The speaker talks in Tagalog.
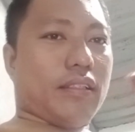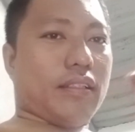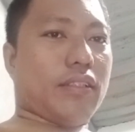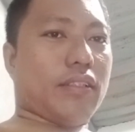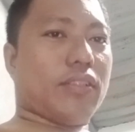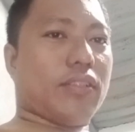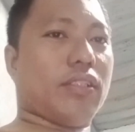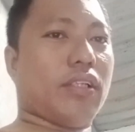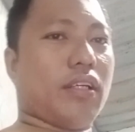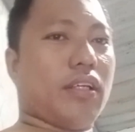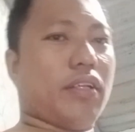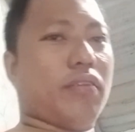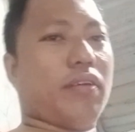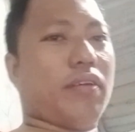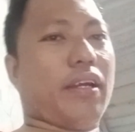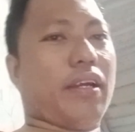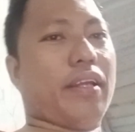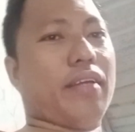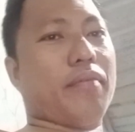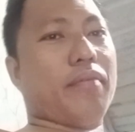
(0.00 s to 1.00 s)
i-share yung
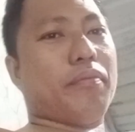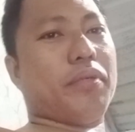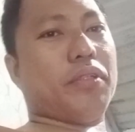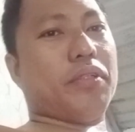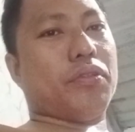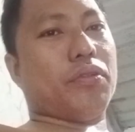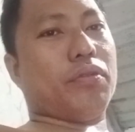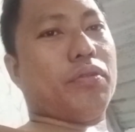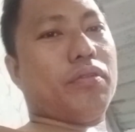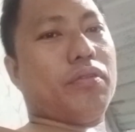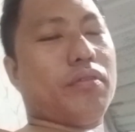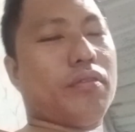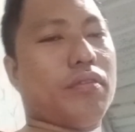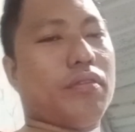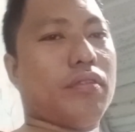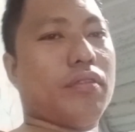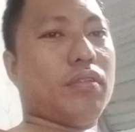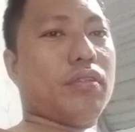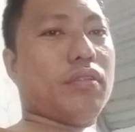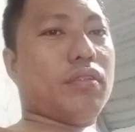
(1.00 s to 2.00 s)
kanyang video
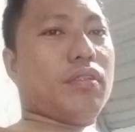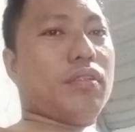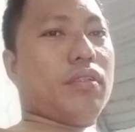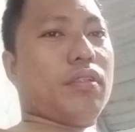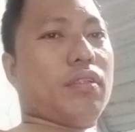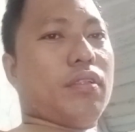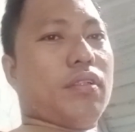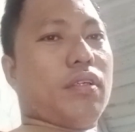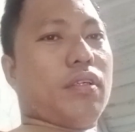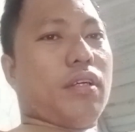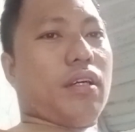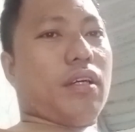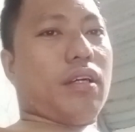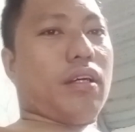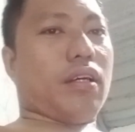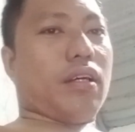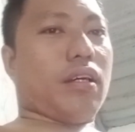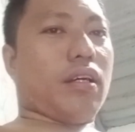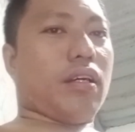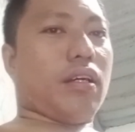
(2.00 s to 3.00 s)

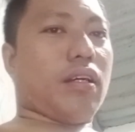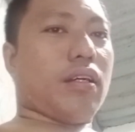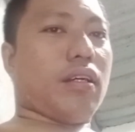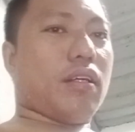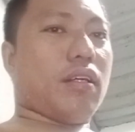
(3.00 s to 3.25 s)
uh,